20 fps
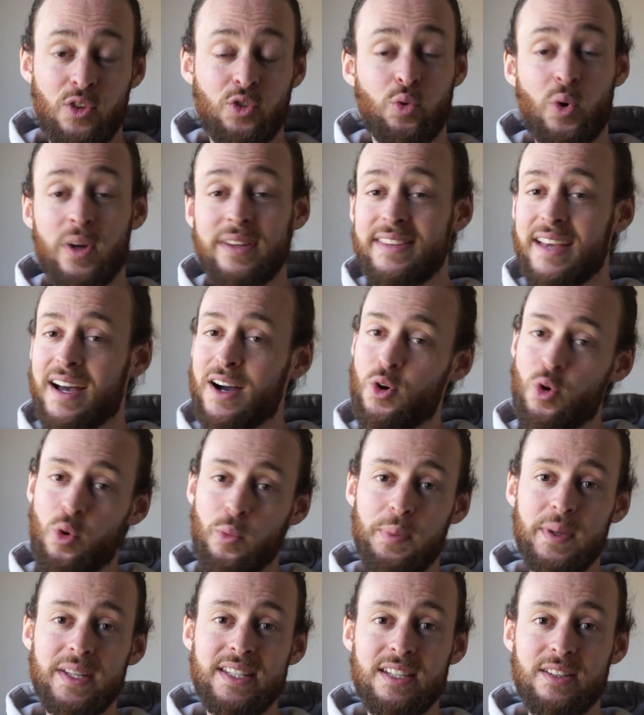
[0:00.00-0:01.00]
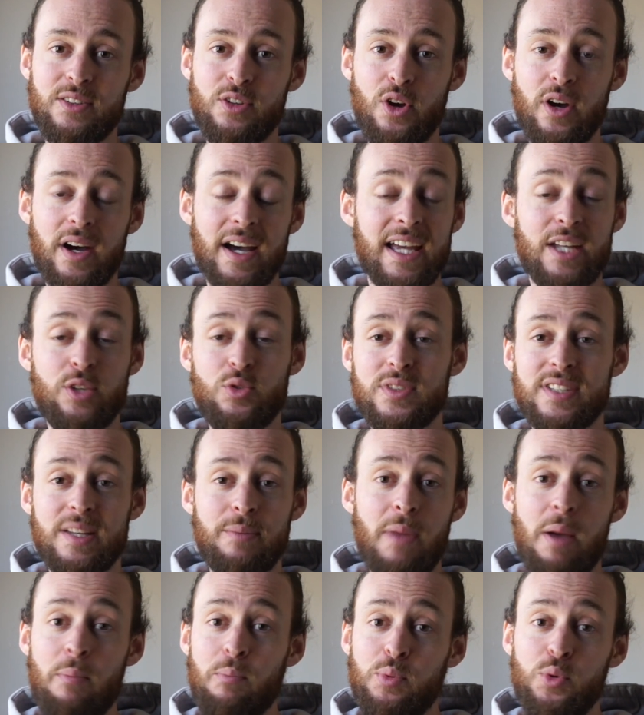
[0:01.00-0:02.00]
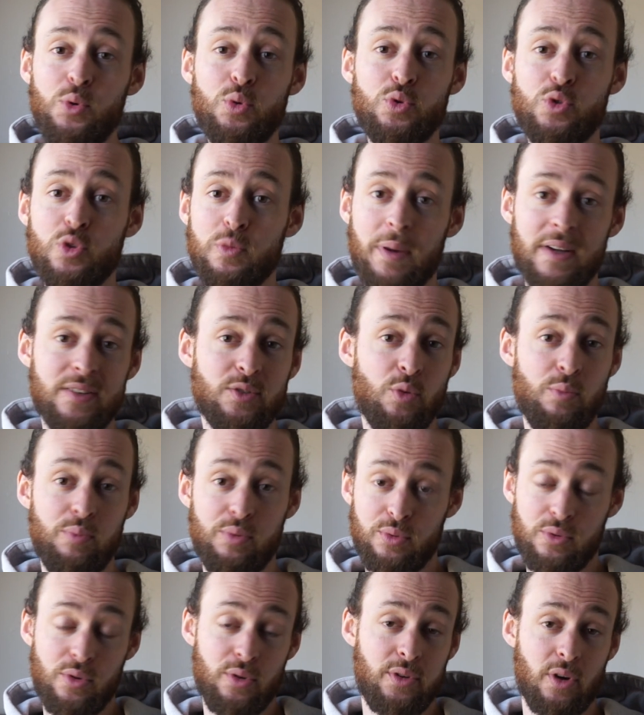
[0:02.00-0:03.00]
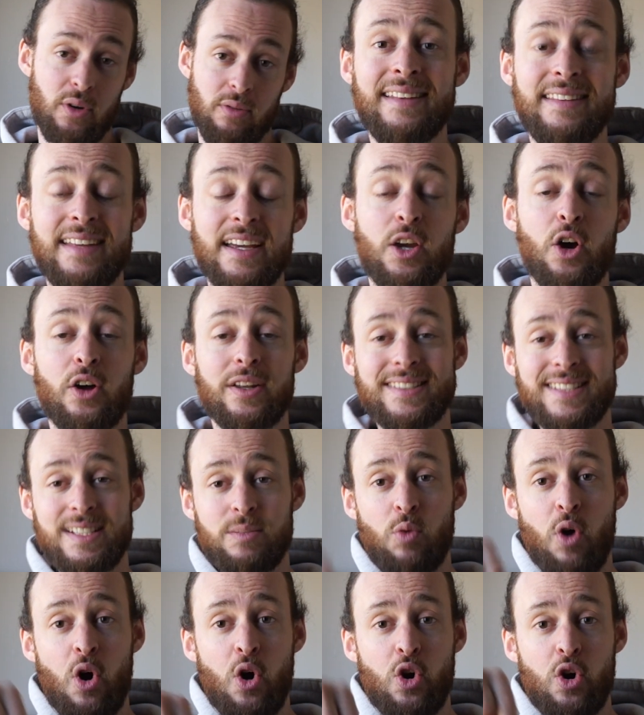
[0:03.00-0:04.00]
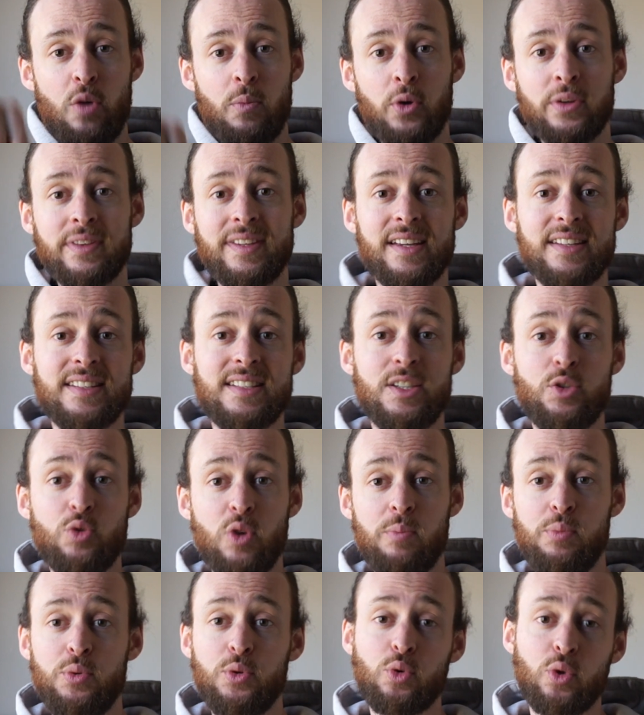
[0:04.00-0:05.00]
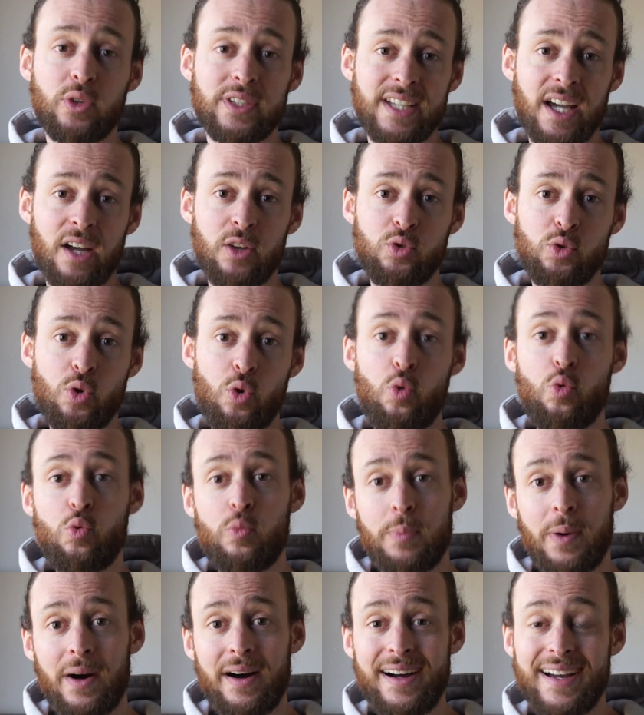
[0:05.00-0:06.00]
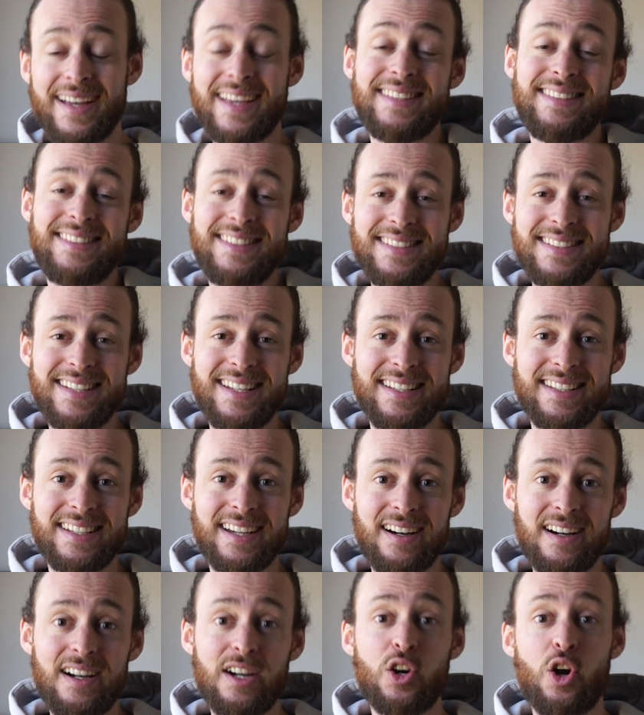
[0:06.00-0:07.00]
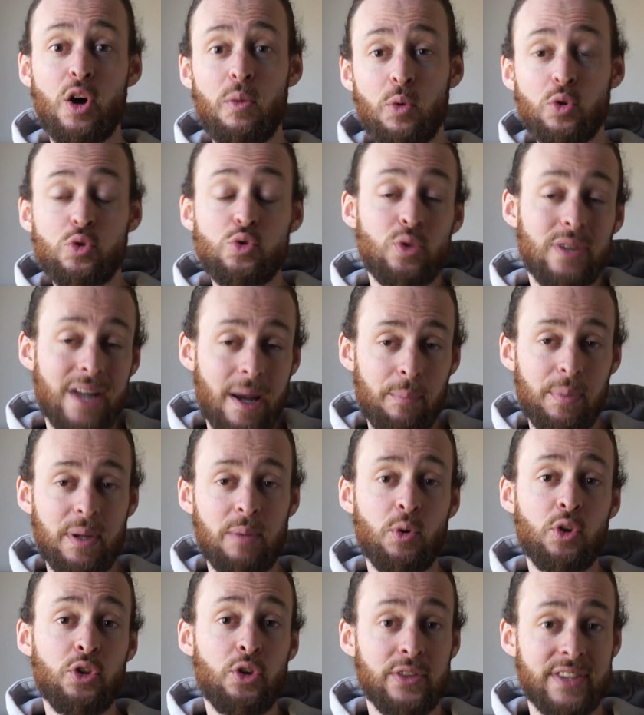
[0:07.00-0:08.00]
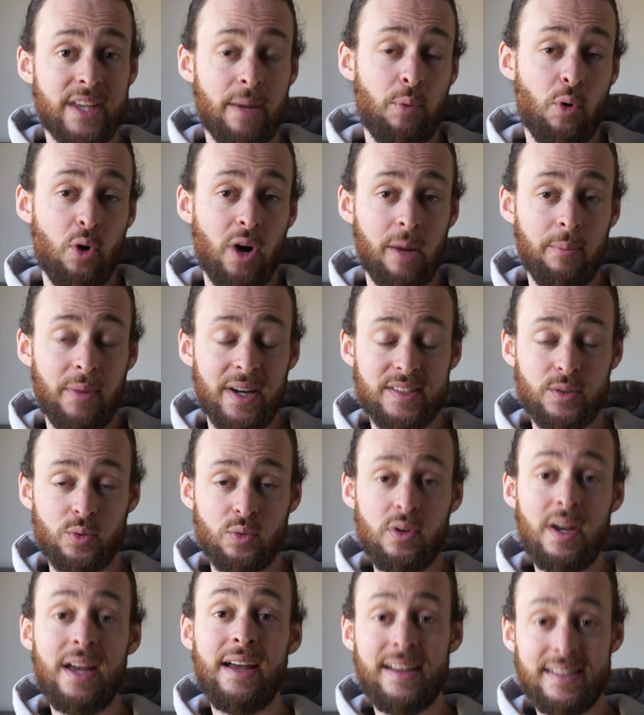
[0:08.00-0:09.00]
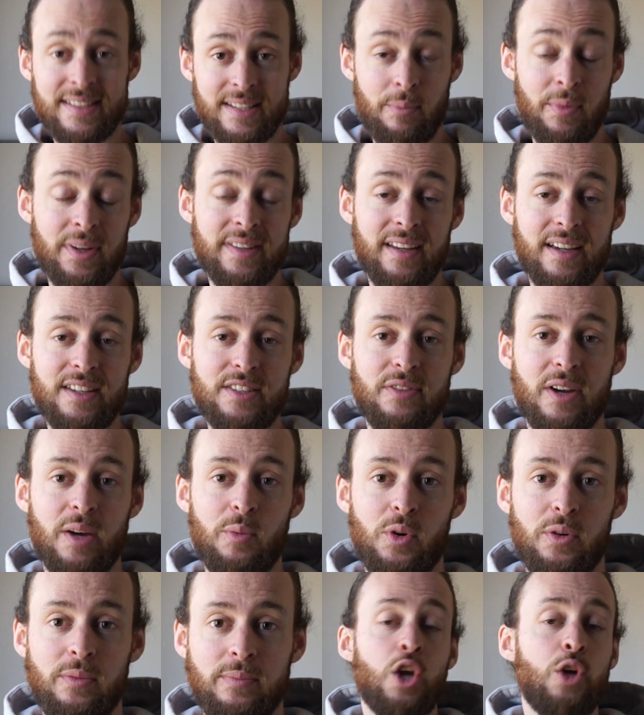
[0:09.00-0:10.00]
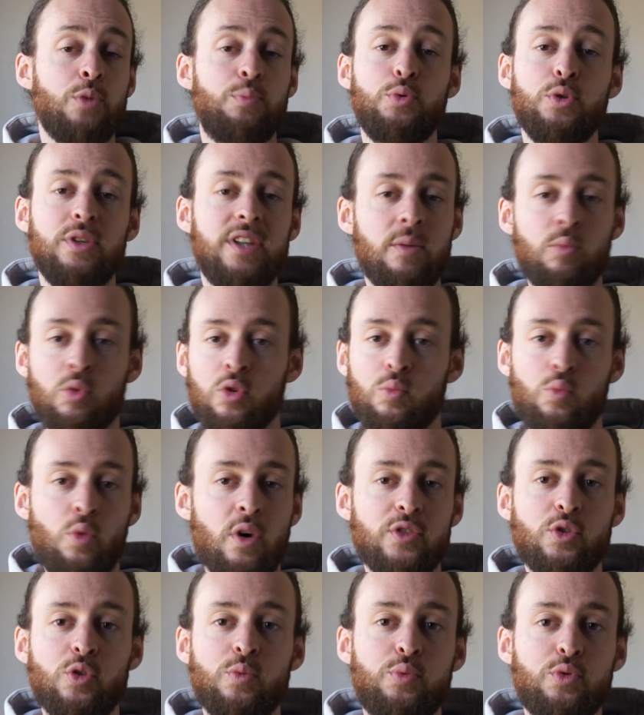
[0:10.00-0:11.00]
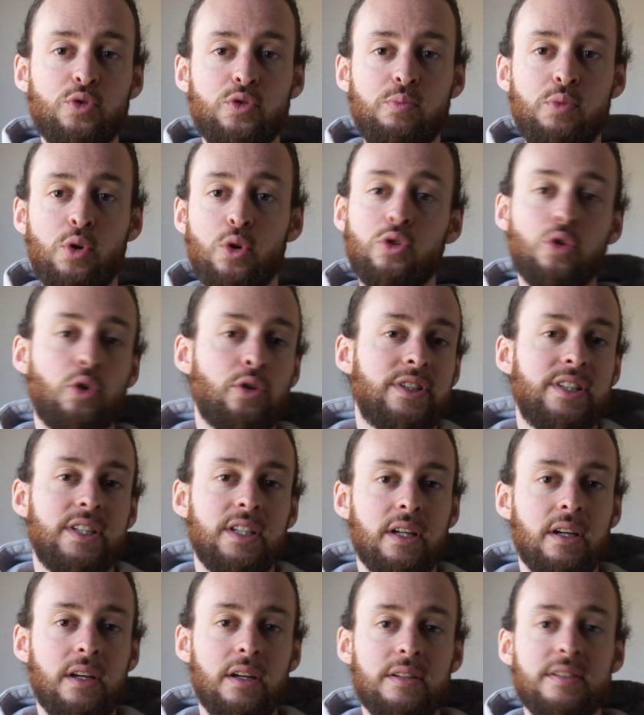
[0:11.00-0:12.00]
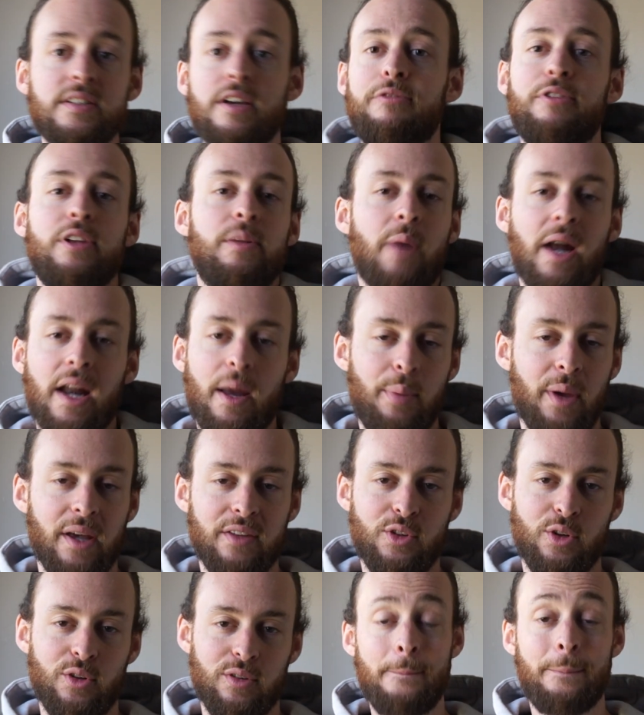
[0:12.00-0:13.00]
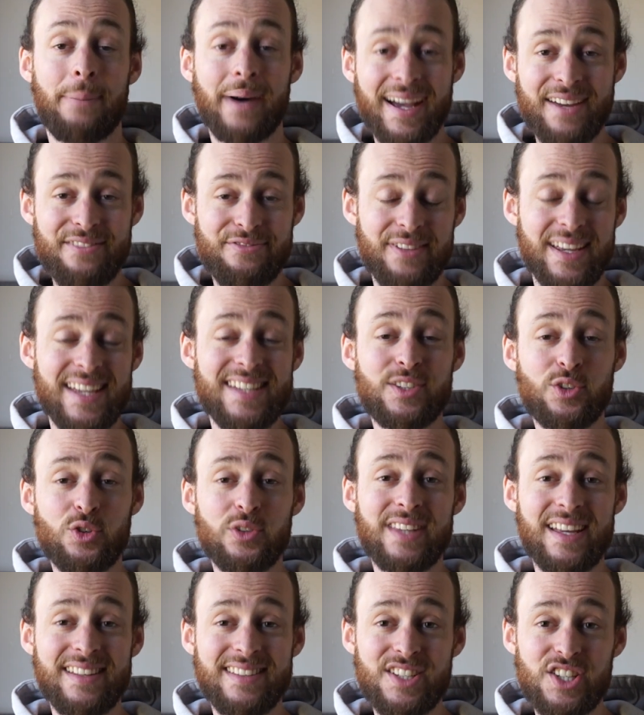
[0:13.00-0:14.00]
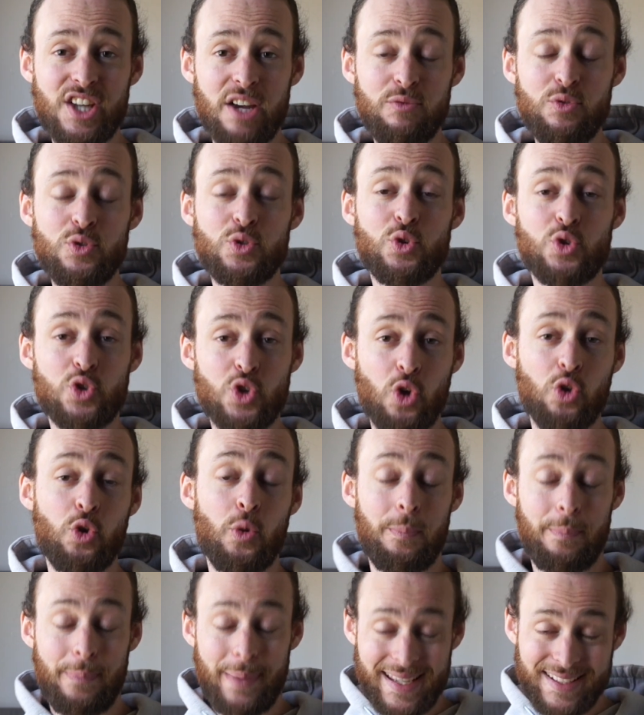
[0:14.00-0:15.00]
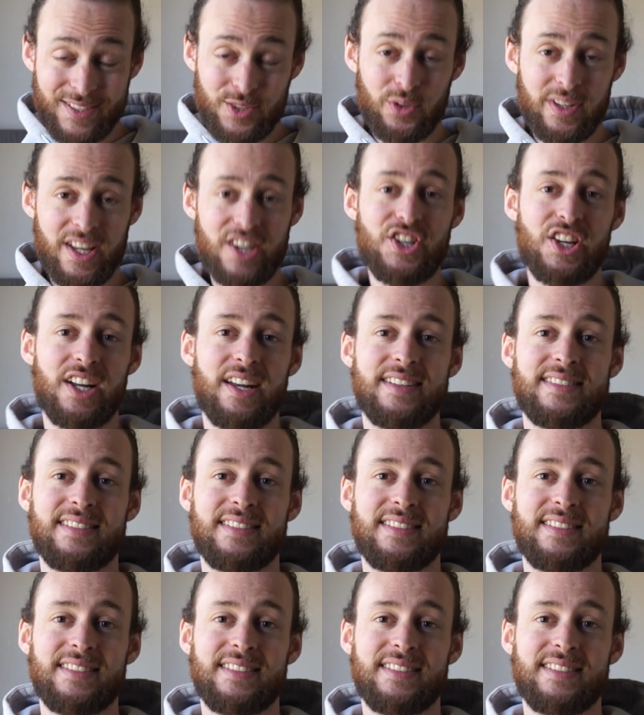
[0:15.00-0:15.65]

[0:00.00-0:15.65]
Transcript: Soit es un compétiteur et tu sais même plus où tu passes le plus de temps. D'ailleurs, dis-moi en commentaire si tu es plutôt cardio ou pas, et si c'est le cas, comment tu l'implémentes dans ta programmation, ça m'intéresse vraiment. Et puis démonte-moi ce pouce bleu tant qu'il est, ça fait de mal à personne. Bref, est-ce que t'as déjà vu ce genre de personnage à la